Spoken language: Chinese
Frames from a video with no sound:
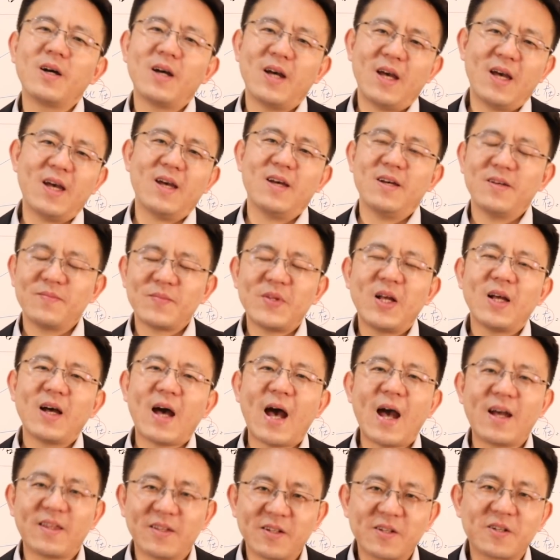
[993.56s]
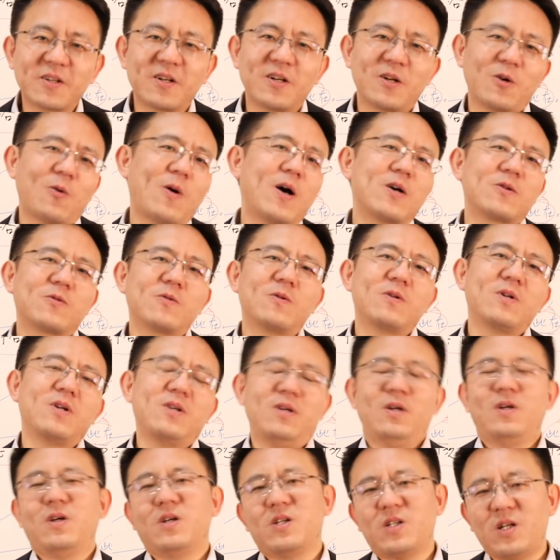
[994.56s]
哎，海德格尔的话说，
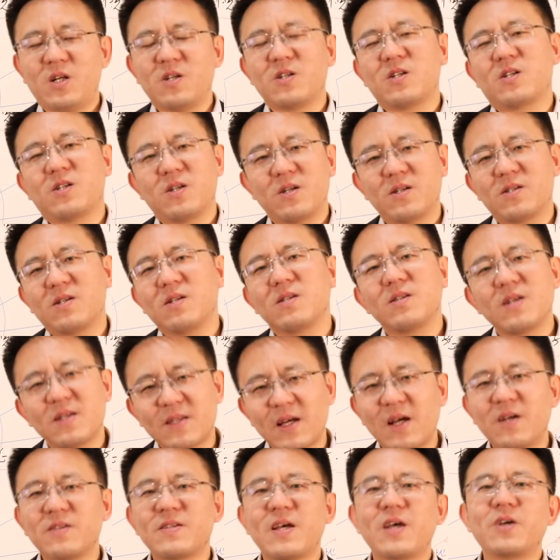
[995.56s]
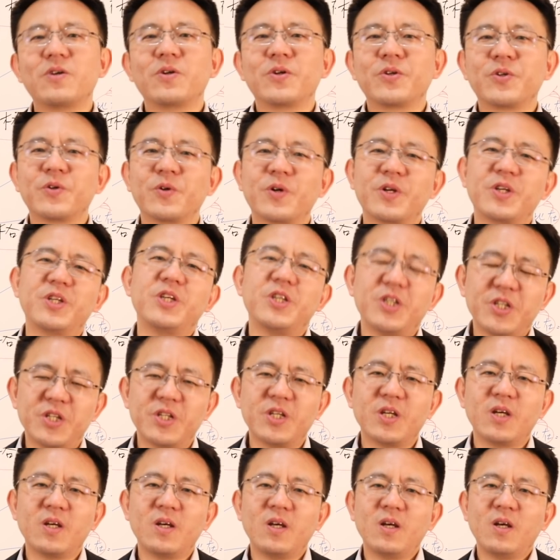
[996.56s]
人生真的才才有有意
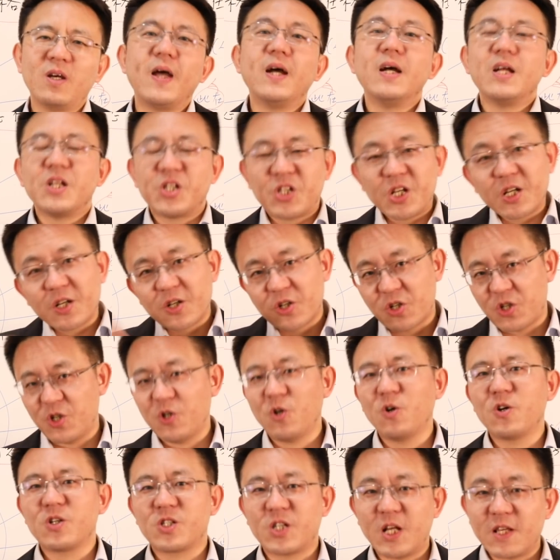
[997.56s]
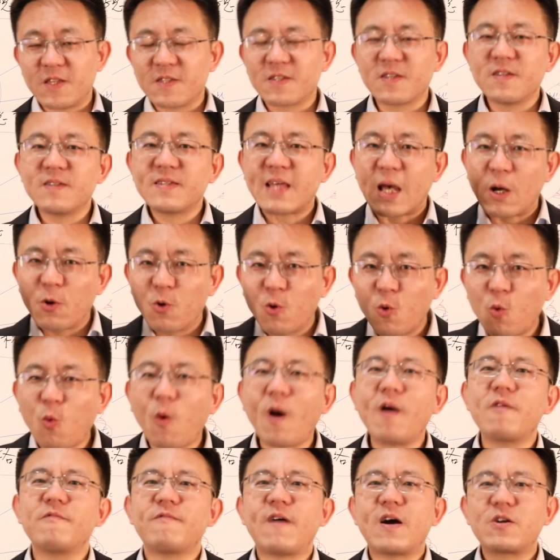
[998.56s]
义。这个时候，人生才会
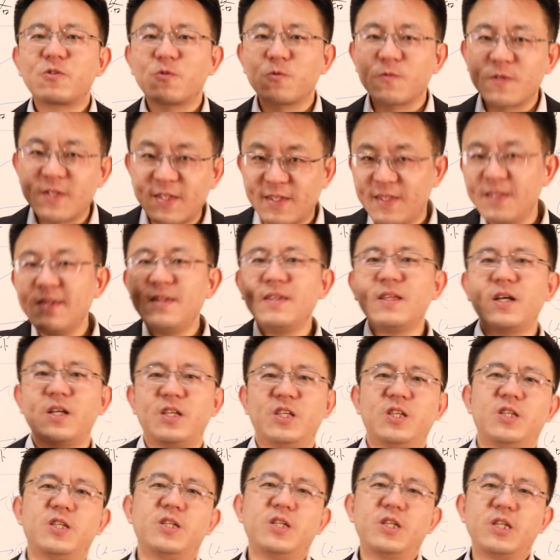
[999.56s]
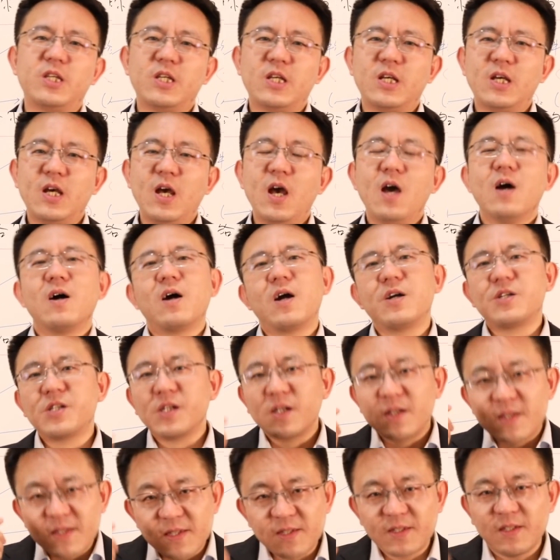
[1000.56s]
焕发出新的意义。而这
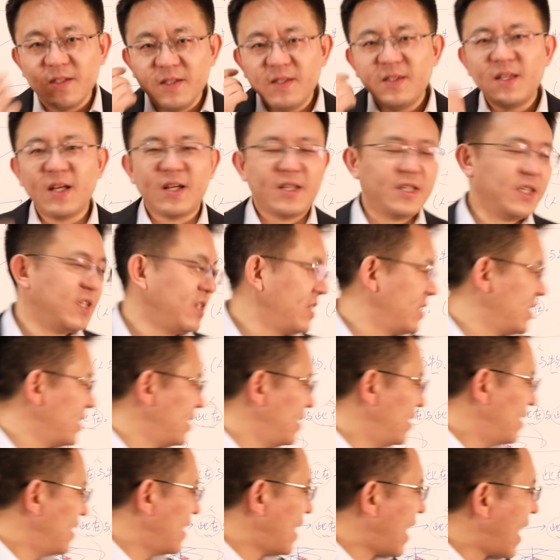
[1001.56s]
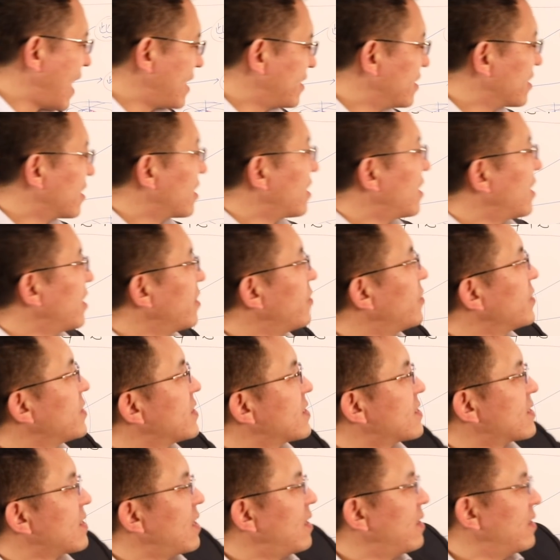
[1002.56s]
个新的意义，海德格尔很有意
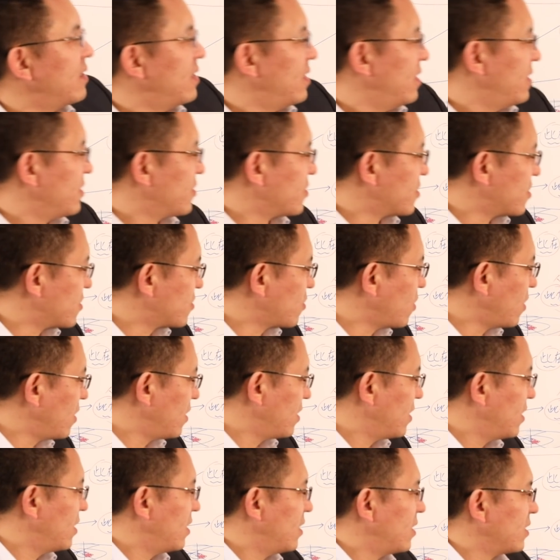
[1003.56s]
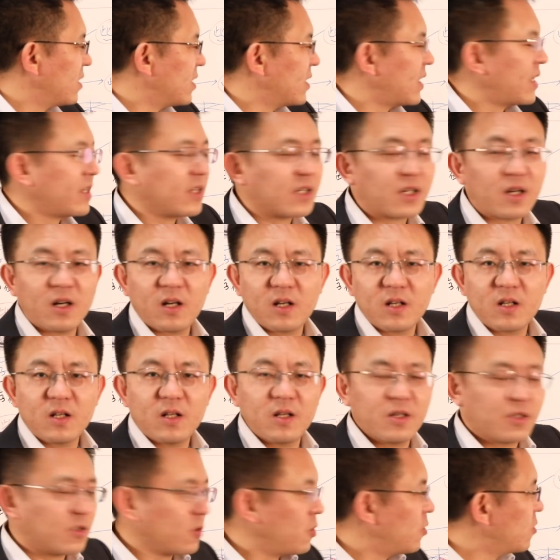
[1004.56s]
思，就是说你的这个
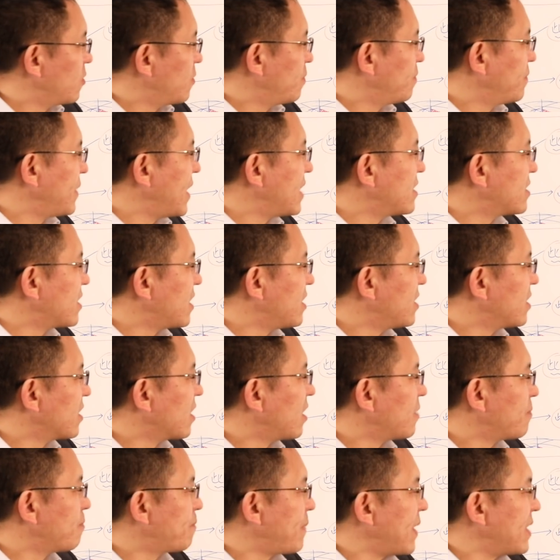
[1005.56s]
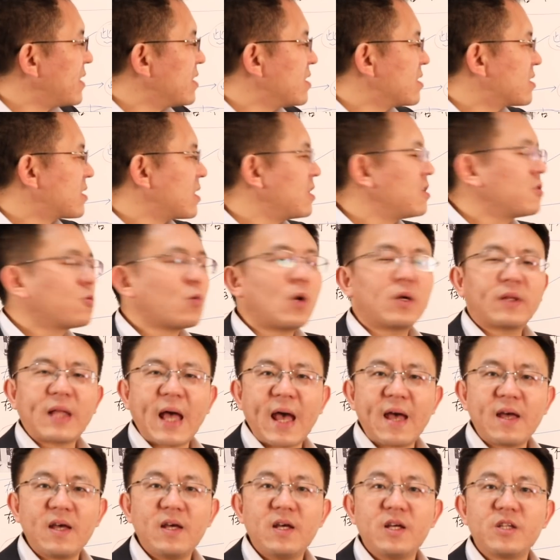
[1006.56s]
就变成一个本真状
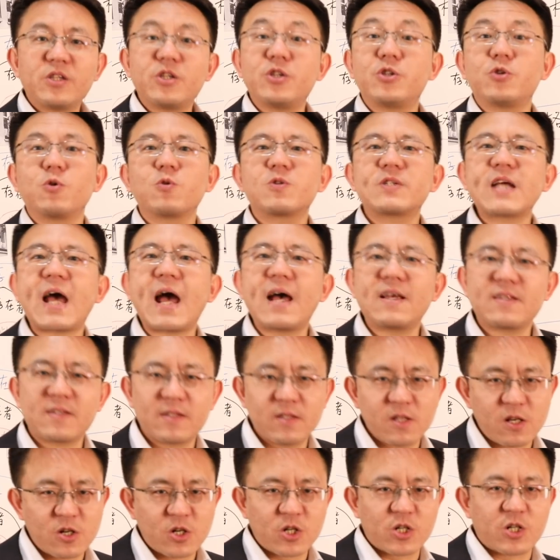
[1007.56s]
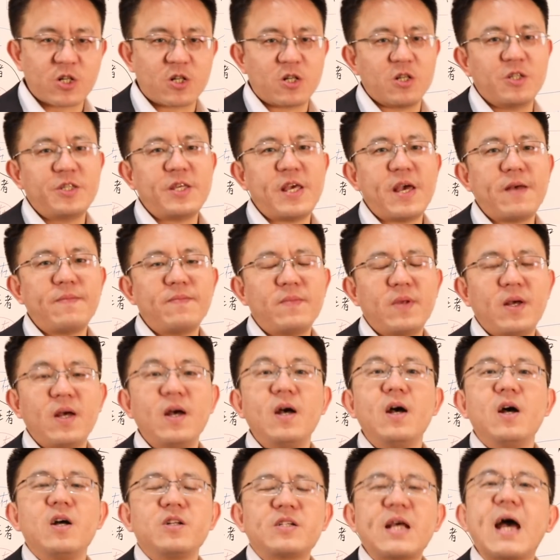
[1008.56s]
态，你就产生了时间，
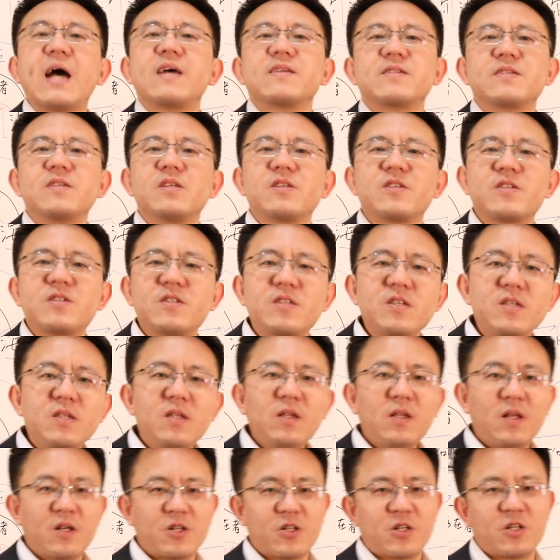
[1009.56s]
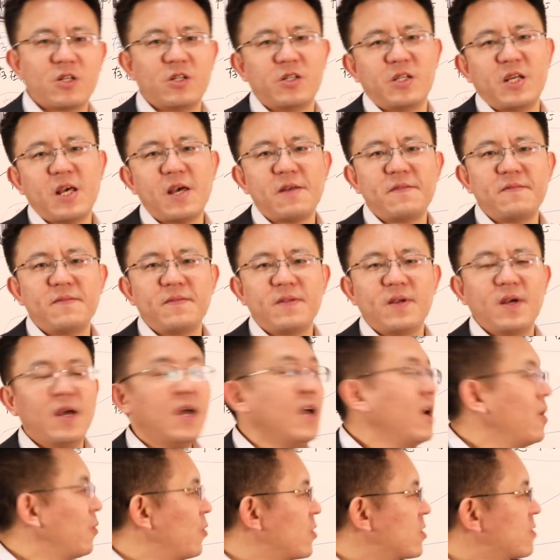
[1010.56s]
产生了新的时间。
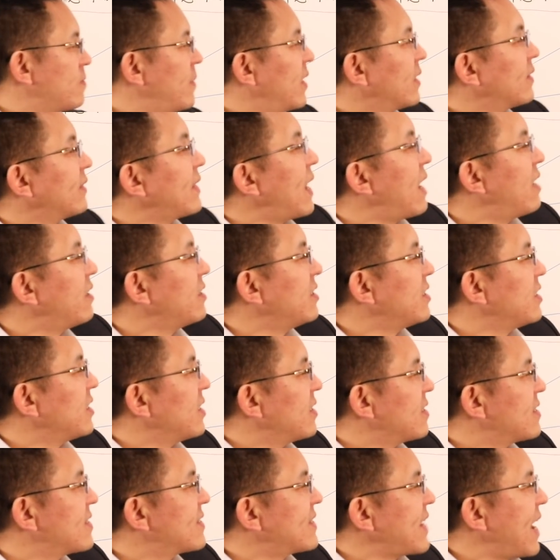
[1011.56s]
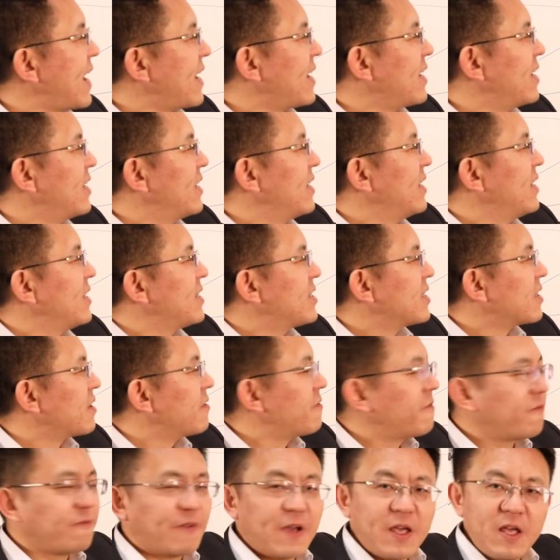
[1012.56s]
为什么当你在这个
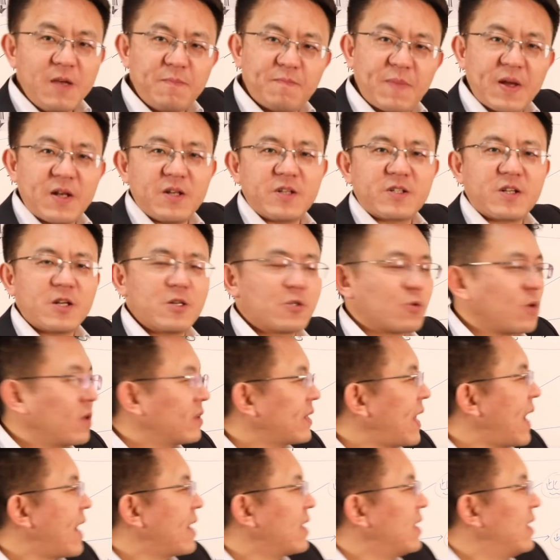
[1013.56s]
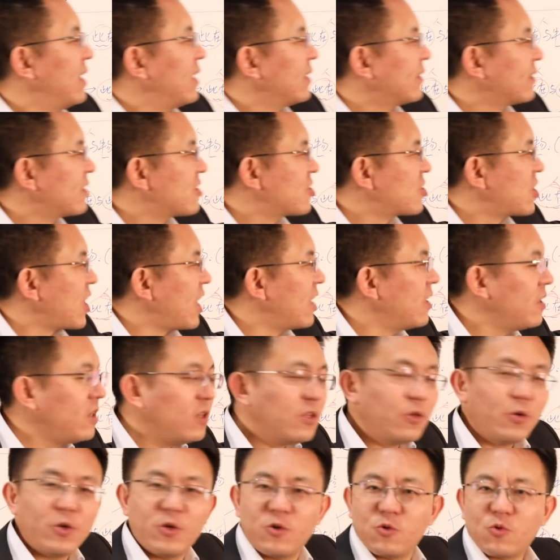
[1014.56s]
非本真状态、
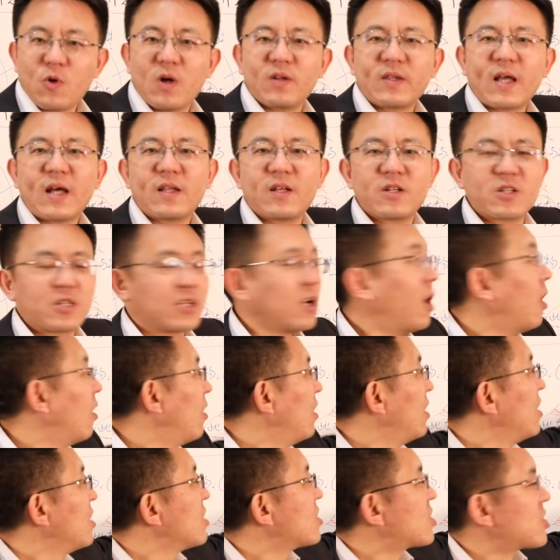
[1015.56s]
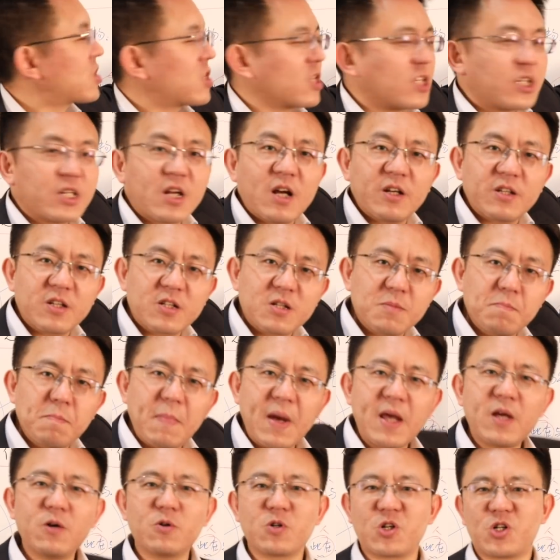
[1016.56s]
沉沦状态的时候，实际上你是
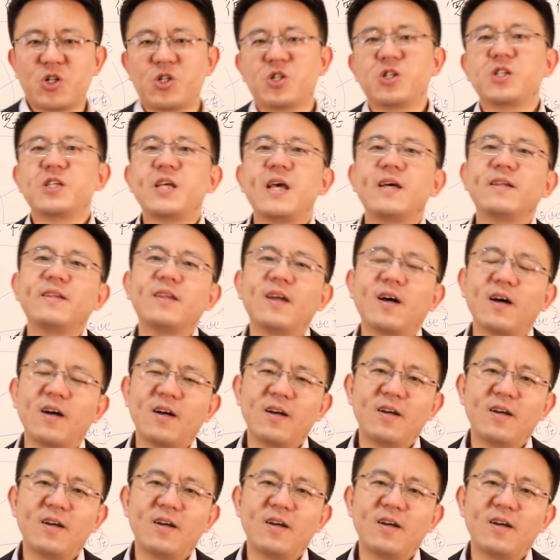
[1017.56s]
没有时间的。